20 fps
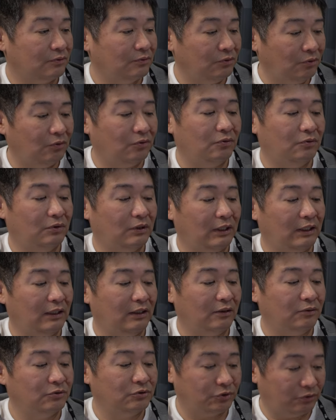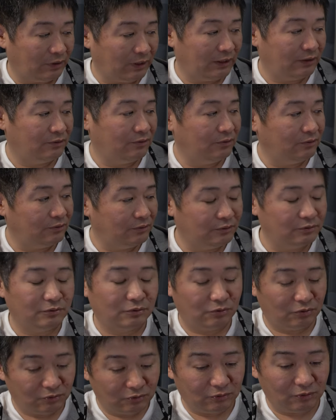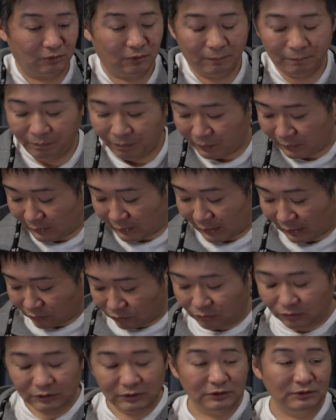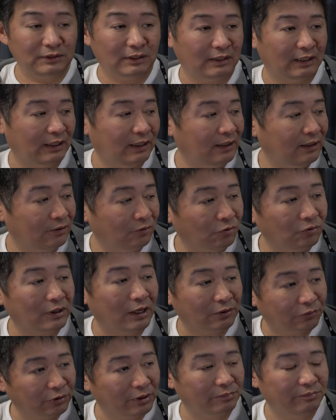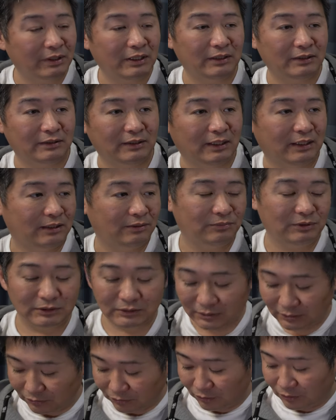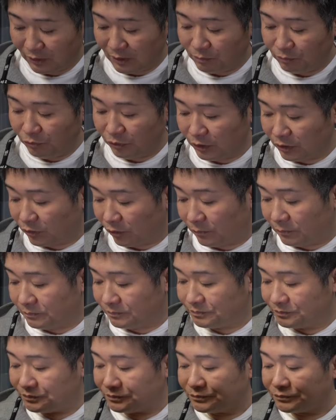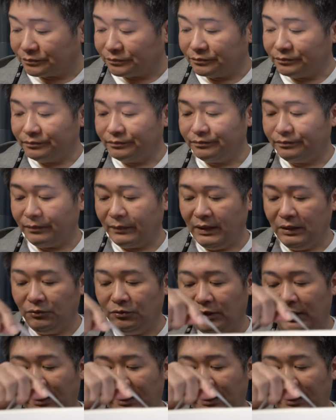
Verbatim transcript: の、えー、ご紹介ということと。あと、実はね、今回これメインでやりますけど、もう一個、こ